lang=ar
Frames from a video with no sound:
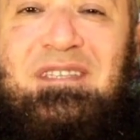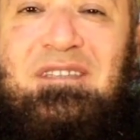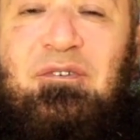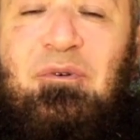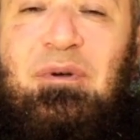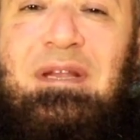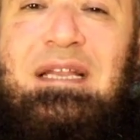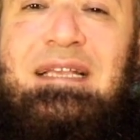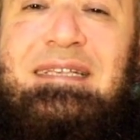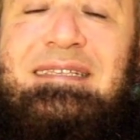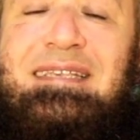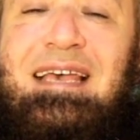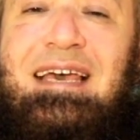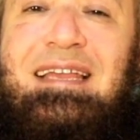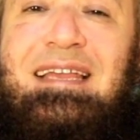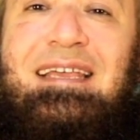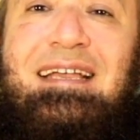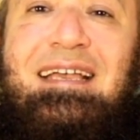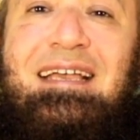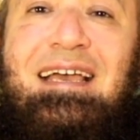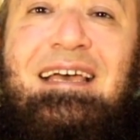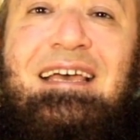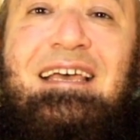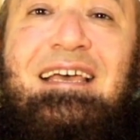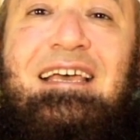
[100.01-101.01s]

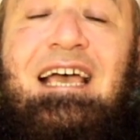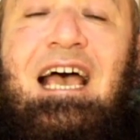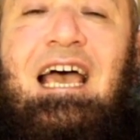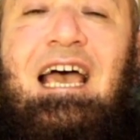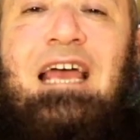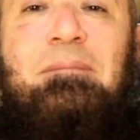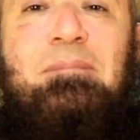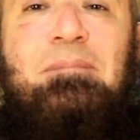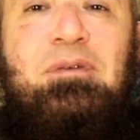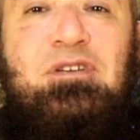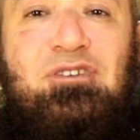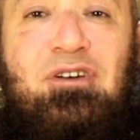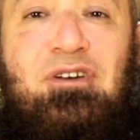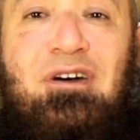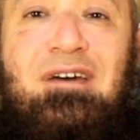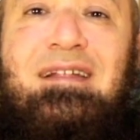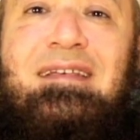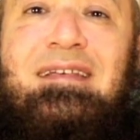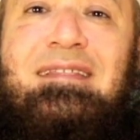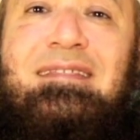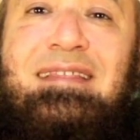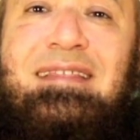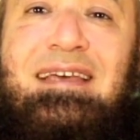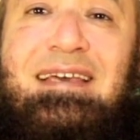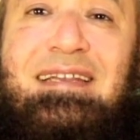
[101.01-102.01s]
ولذلك
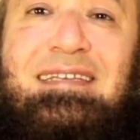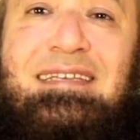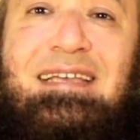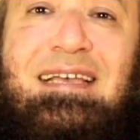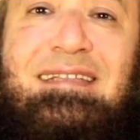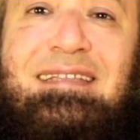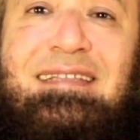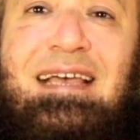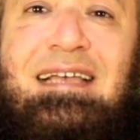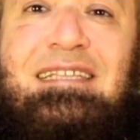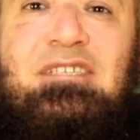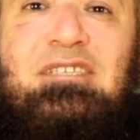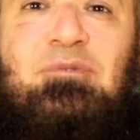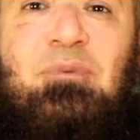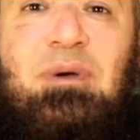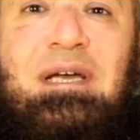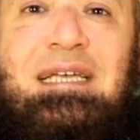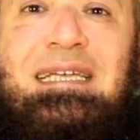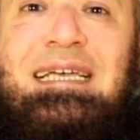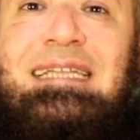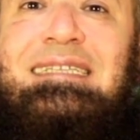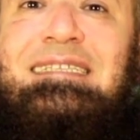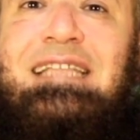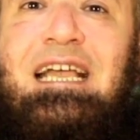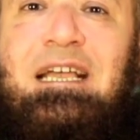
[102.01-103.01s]
البشارة الثانية تأتي
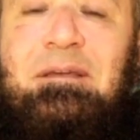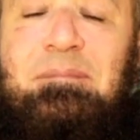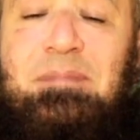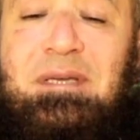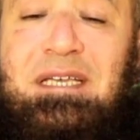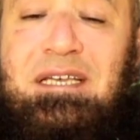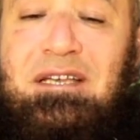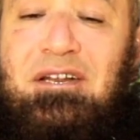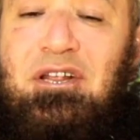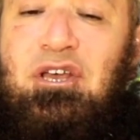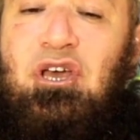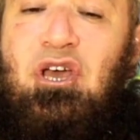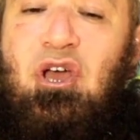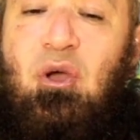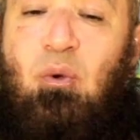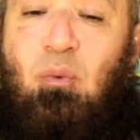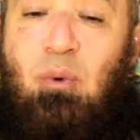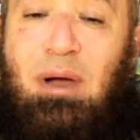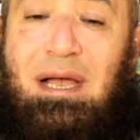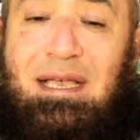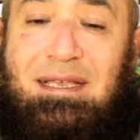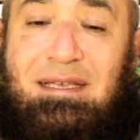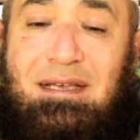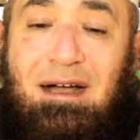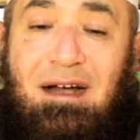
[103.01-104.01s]
وهي التكبير
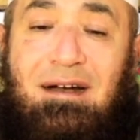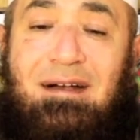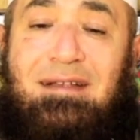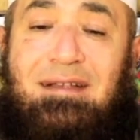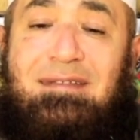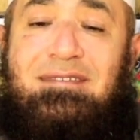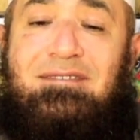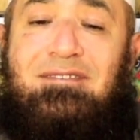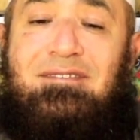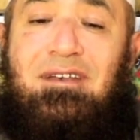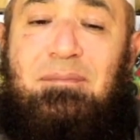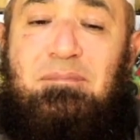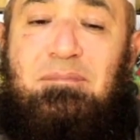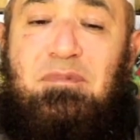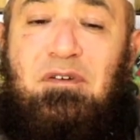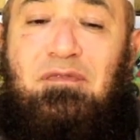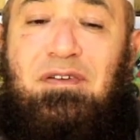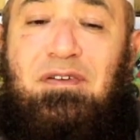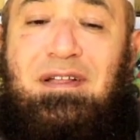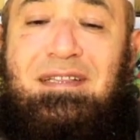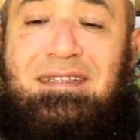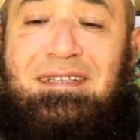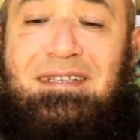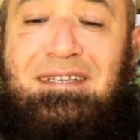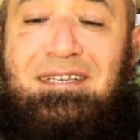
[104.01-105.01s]
وهي خاصة
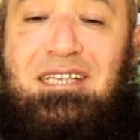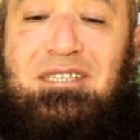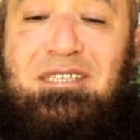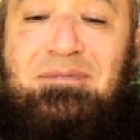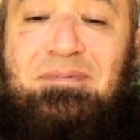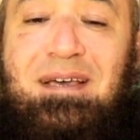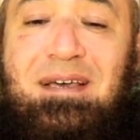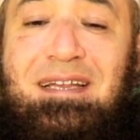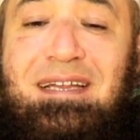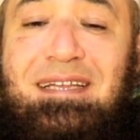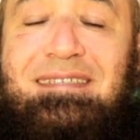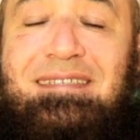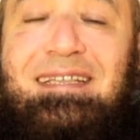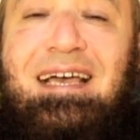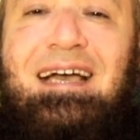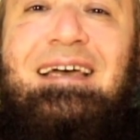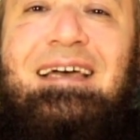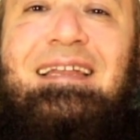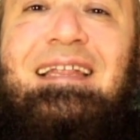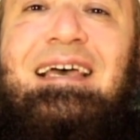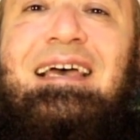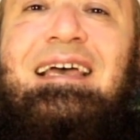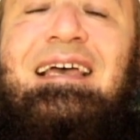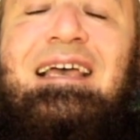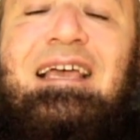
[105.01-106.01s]
بفضل الله سبحانه
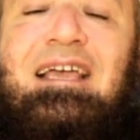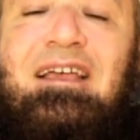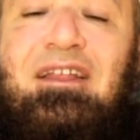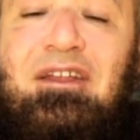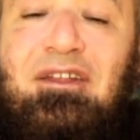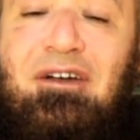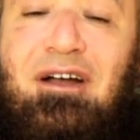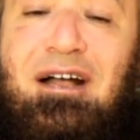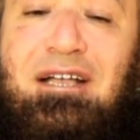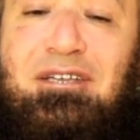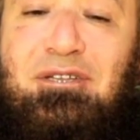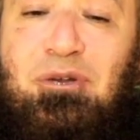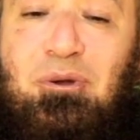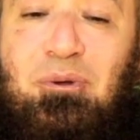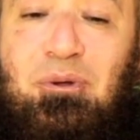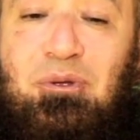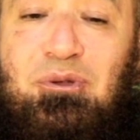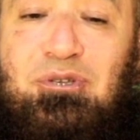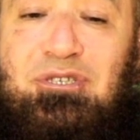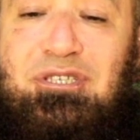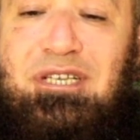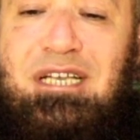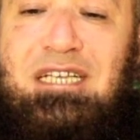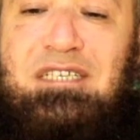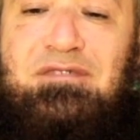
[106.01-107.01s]
وتعالى لغير
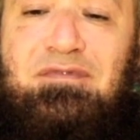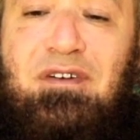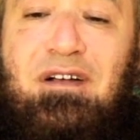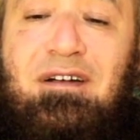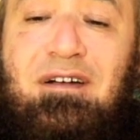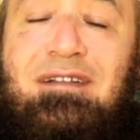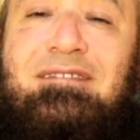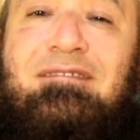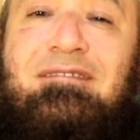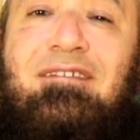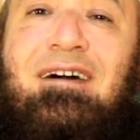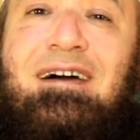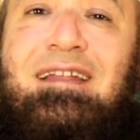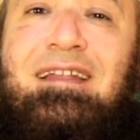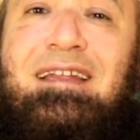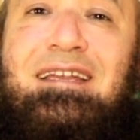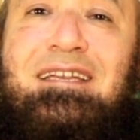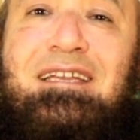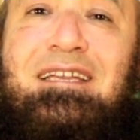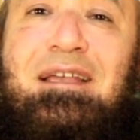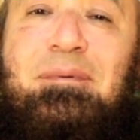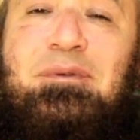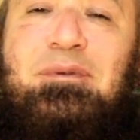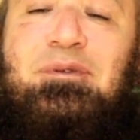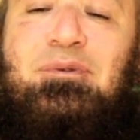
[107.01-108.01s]
الحجاج فقد قال
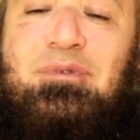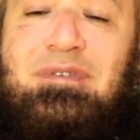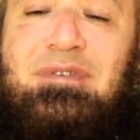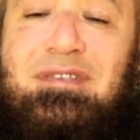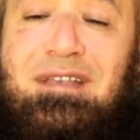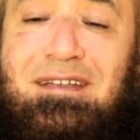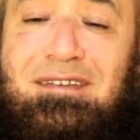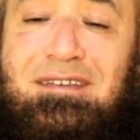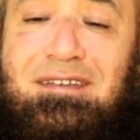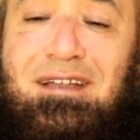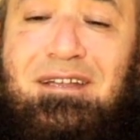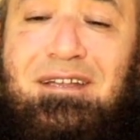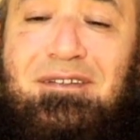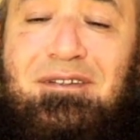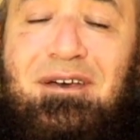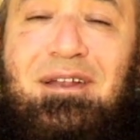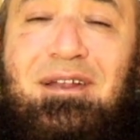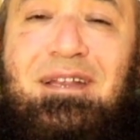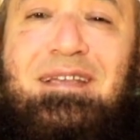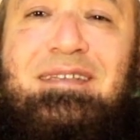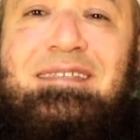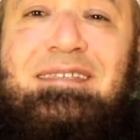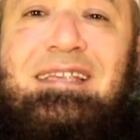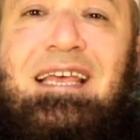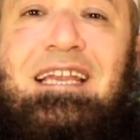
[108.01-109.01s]
النبي صلى الله
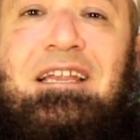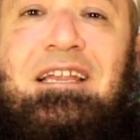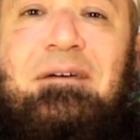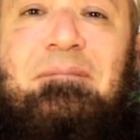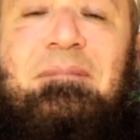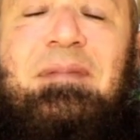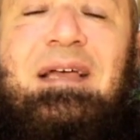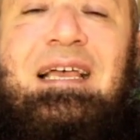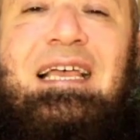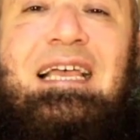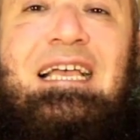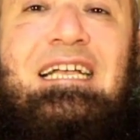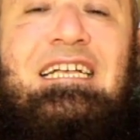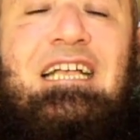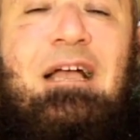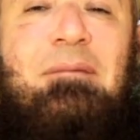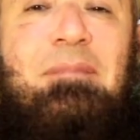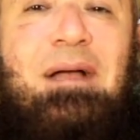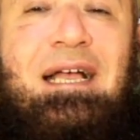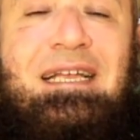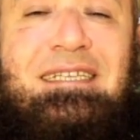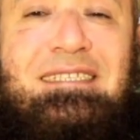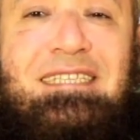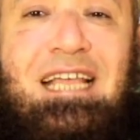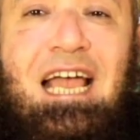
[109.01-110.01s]
عليه وسلم
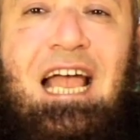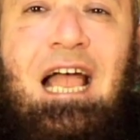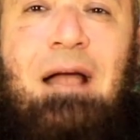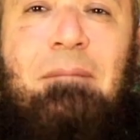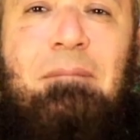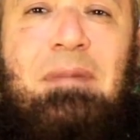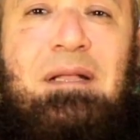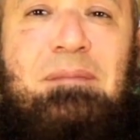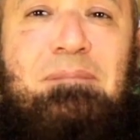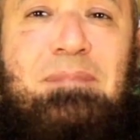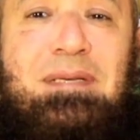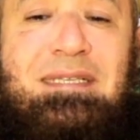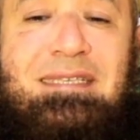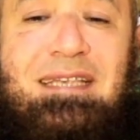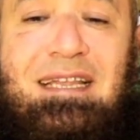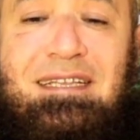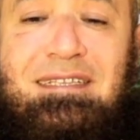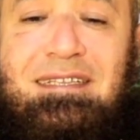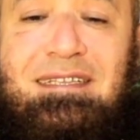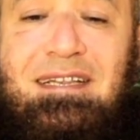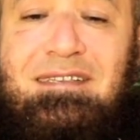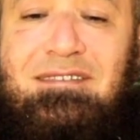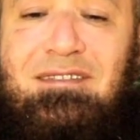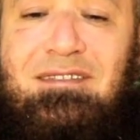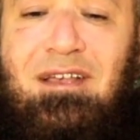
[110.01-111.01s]
كما عند أحمد
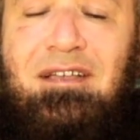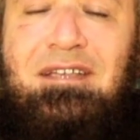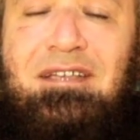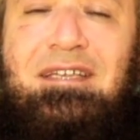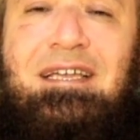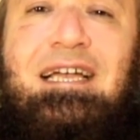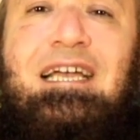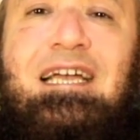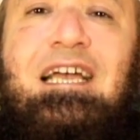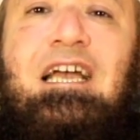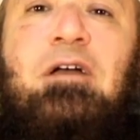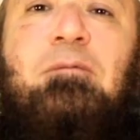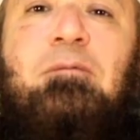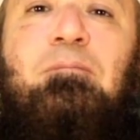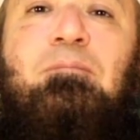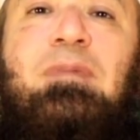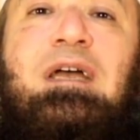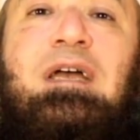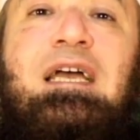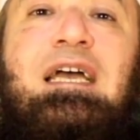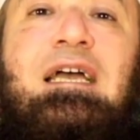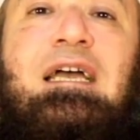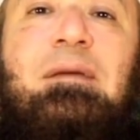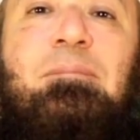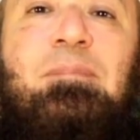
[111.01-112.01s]
بسند صحيح
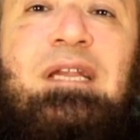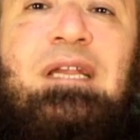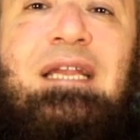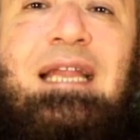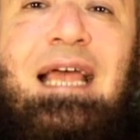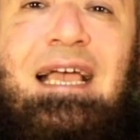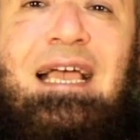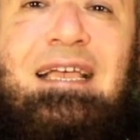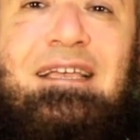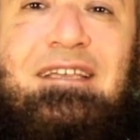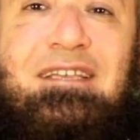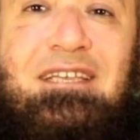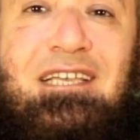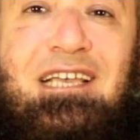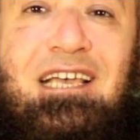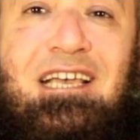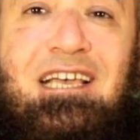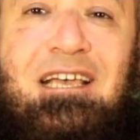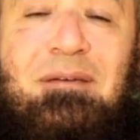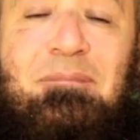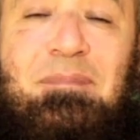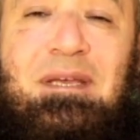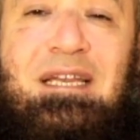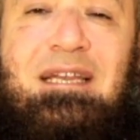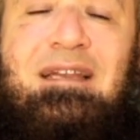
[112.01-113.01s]
ما من
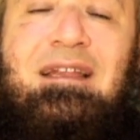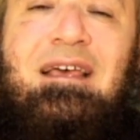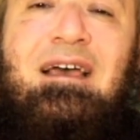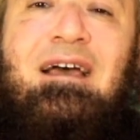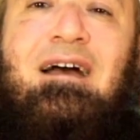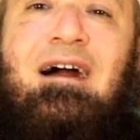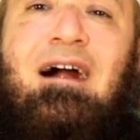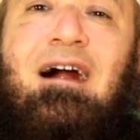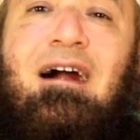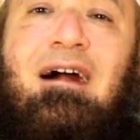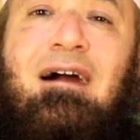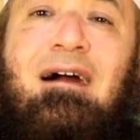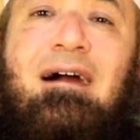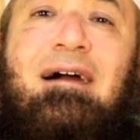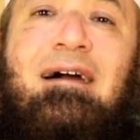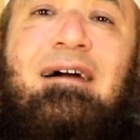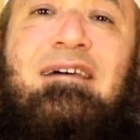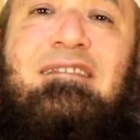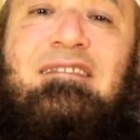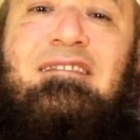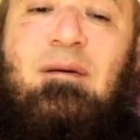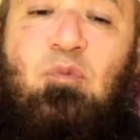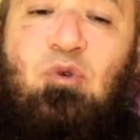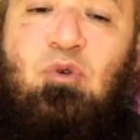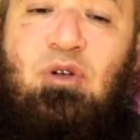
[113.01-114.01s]
أيام
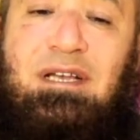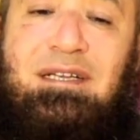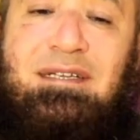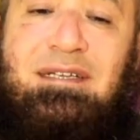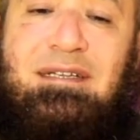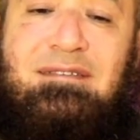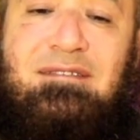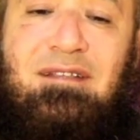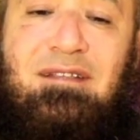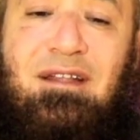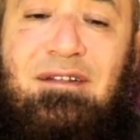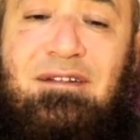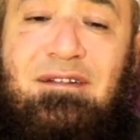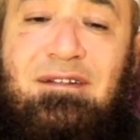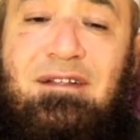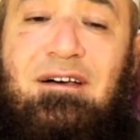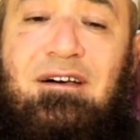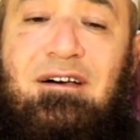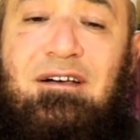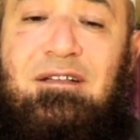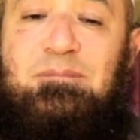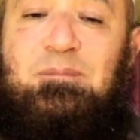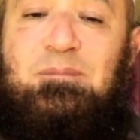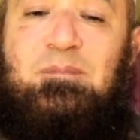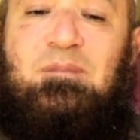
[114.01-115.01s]
أعظم عند
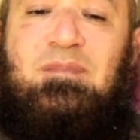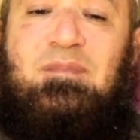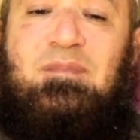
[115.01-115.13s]
الله